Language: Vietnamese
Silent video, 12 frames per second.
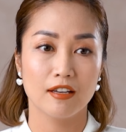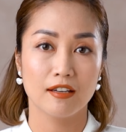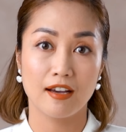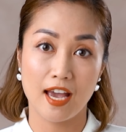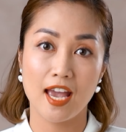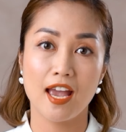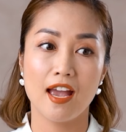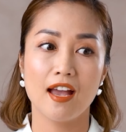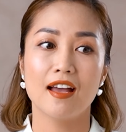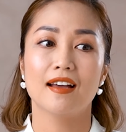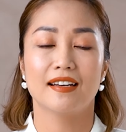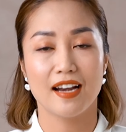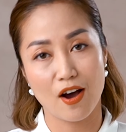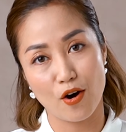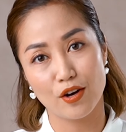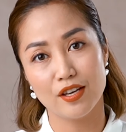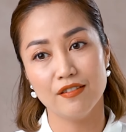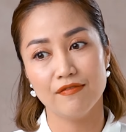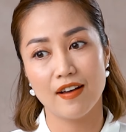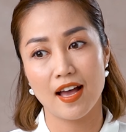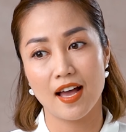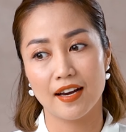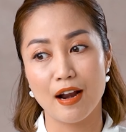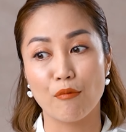nghe nói
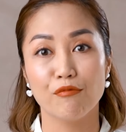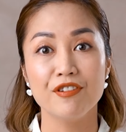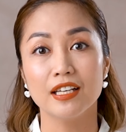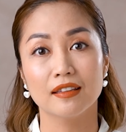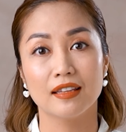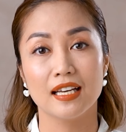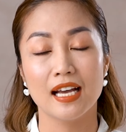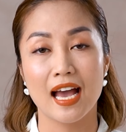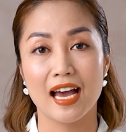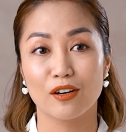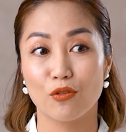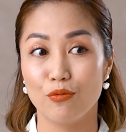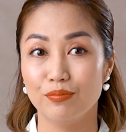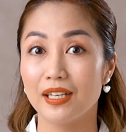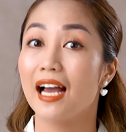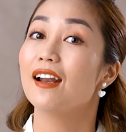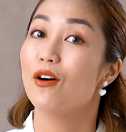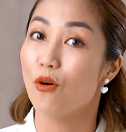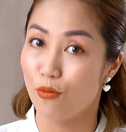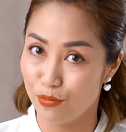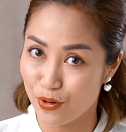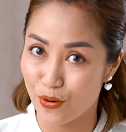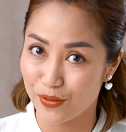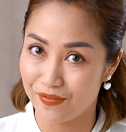và đọc viết tiếng Hàn cũng khá là ổn
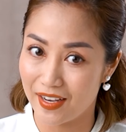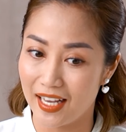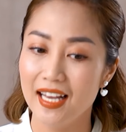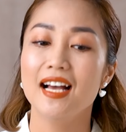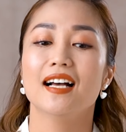rồi và